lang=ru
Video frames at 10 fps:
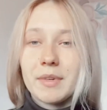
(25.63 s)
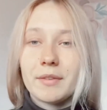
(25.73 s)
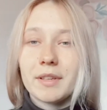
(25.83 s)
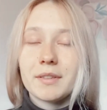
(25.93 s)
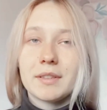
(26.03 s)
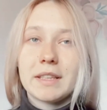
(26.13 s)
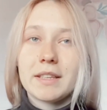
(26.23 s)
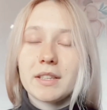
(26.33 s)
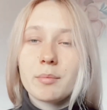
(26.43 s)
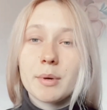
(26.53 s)
привет
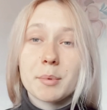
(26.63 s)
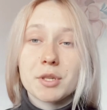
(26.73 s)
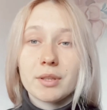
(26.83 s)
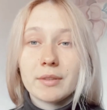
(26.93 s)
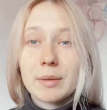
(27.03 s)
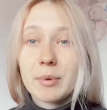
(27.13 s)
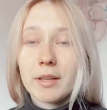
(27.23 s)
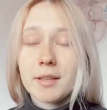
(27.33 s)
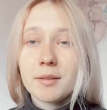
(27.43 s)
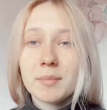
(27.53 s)
и добро пожаловать на мой канал.